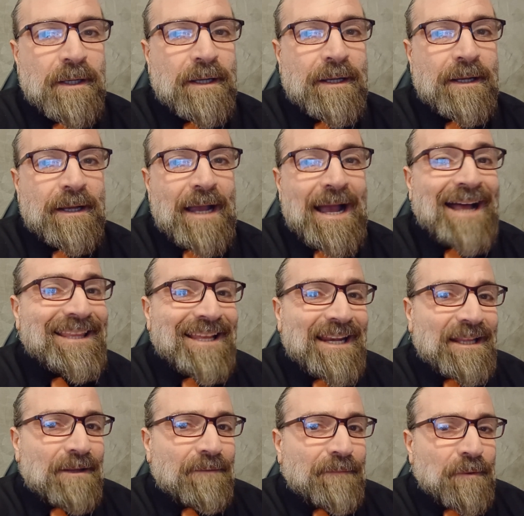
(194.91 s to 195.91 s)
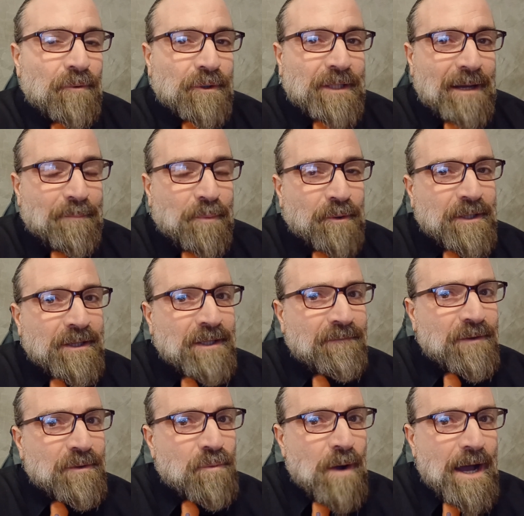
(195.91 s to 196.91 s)
eh, ha delle difficoltà poi di
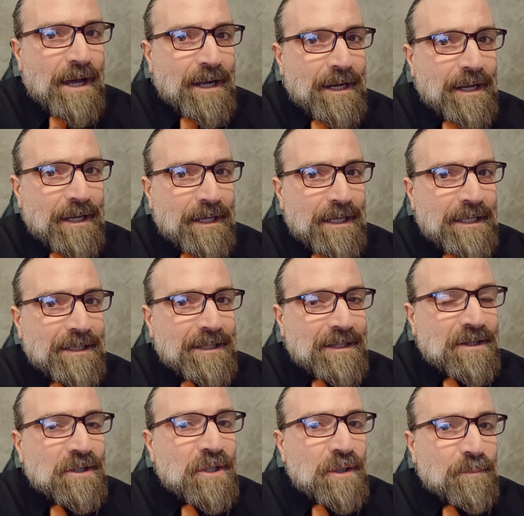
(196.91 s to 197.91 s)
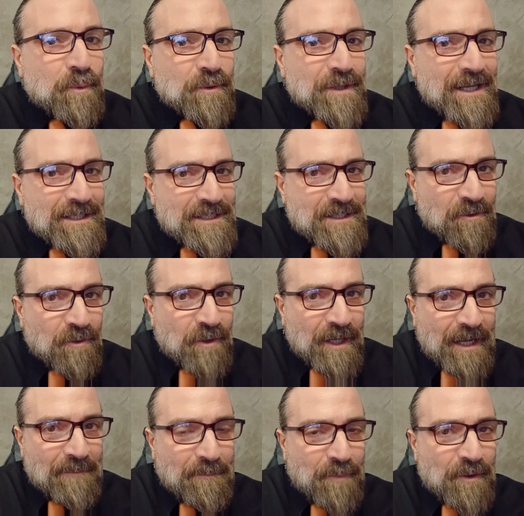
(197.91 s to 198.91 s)
individuare il tipo di azione
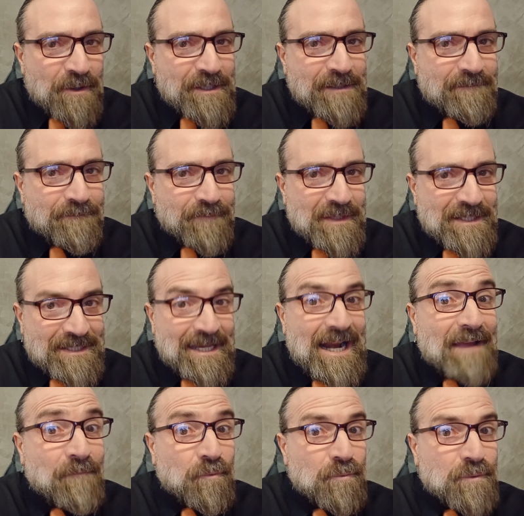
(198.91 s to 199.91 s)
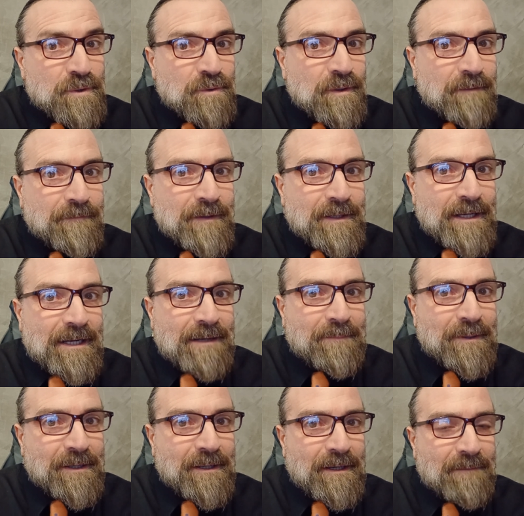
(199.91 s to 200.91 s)
che poi sarà evoluzione finale
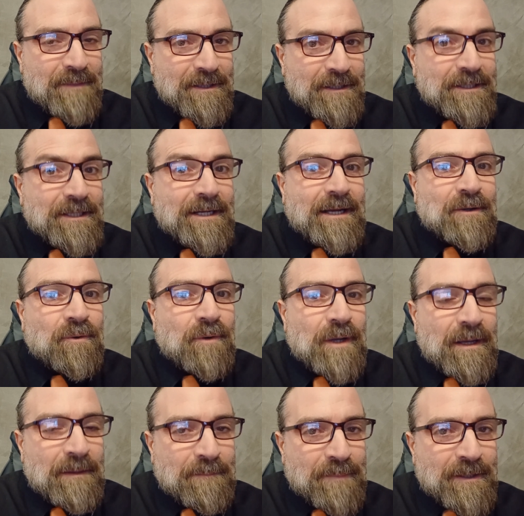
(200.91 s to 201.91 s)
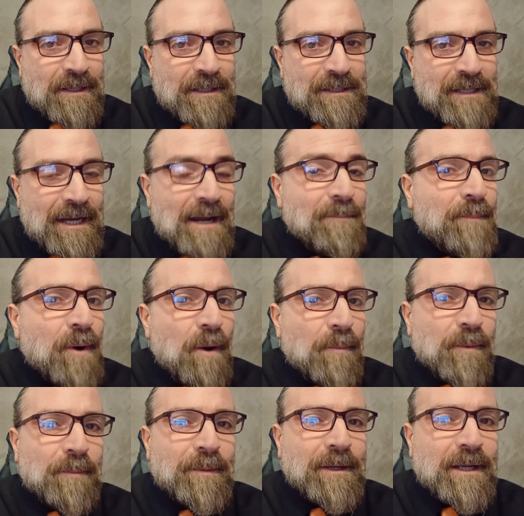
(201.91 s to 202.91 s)
per il Mediterraneo e per l'Italia,
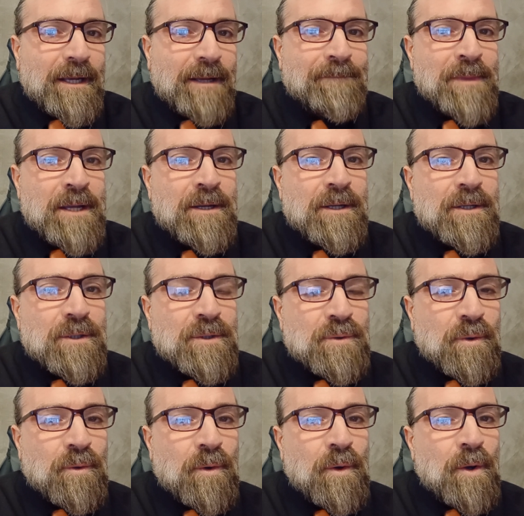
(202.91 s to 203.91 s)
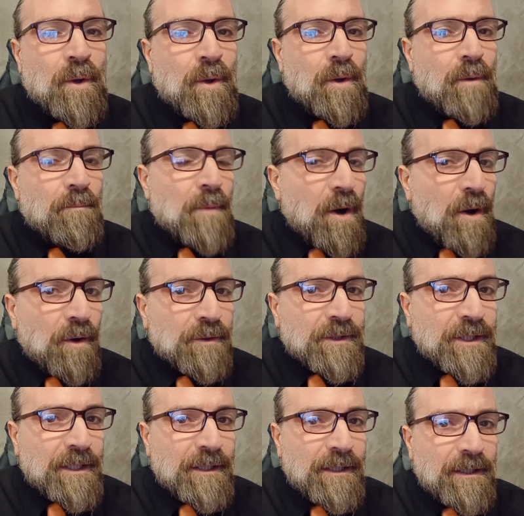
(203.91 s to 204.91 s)
proprio perché sono
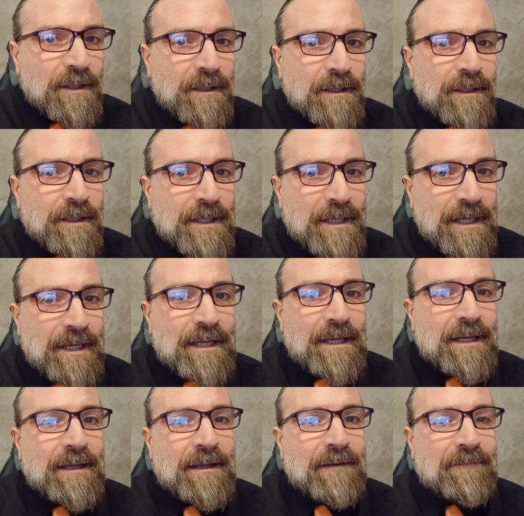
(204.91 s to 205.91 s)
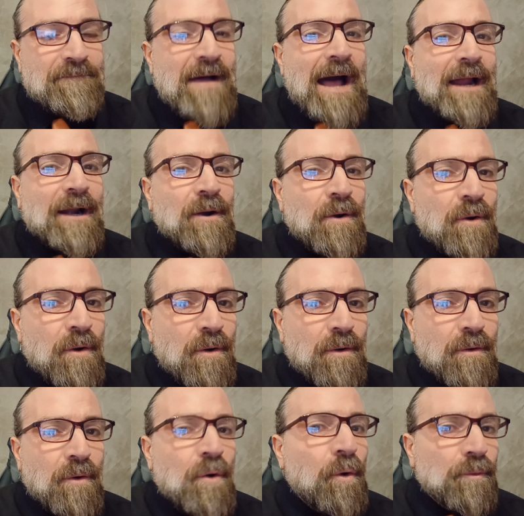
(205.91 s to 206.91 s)
moti che eh,
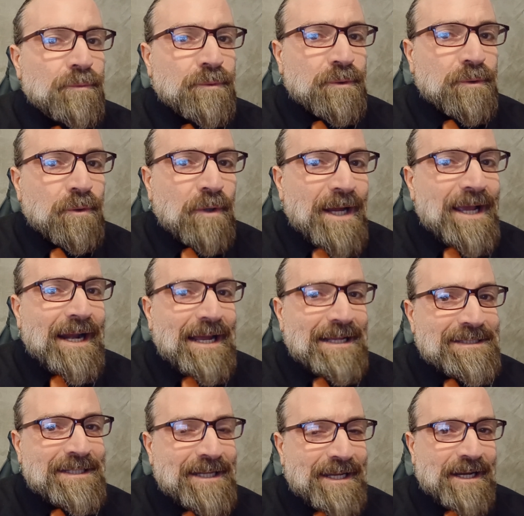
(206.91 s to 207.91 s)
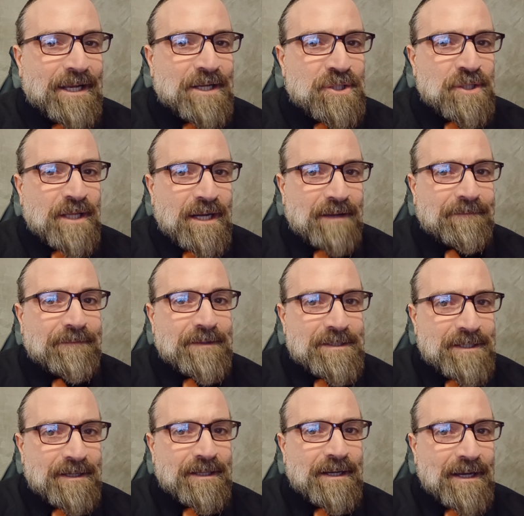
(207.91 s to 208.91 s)
vanno contro le classiche leggi della
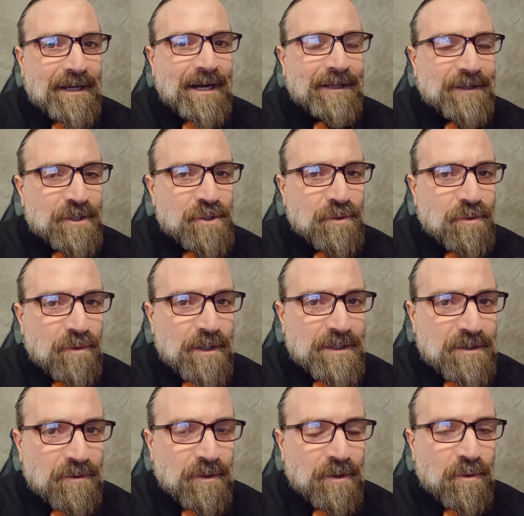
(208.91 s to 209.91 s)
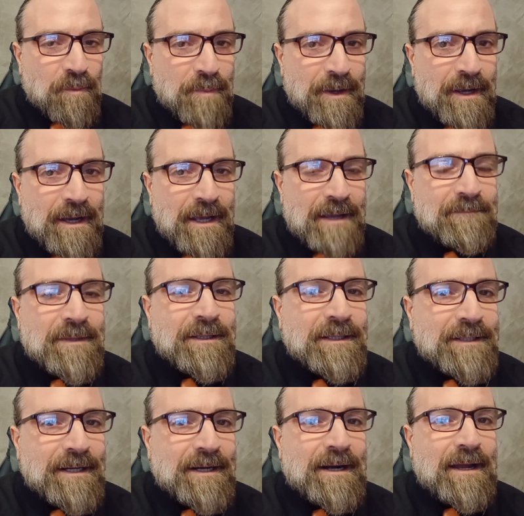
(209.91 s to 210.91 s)
fisica della grande circolazione europea e
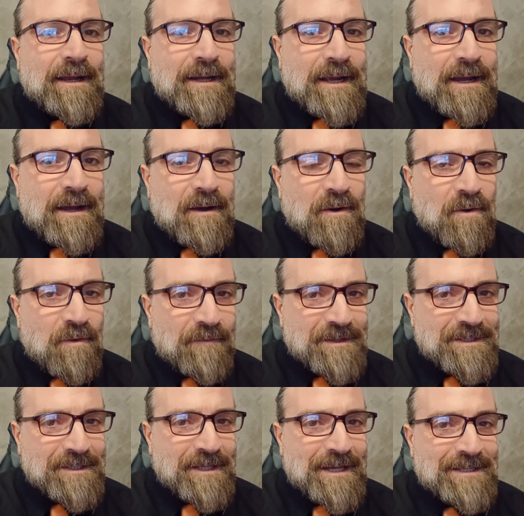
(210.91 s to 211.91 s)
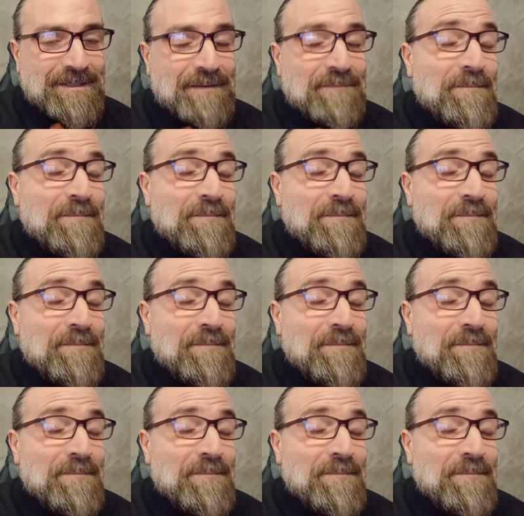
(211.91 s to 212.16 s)
mediterranea ovest-est.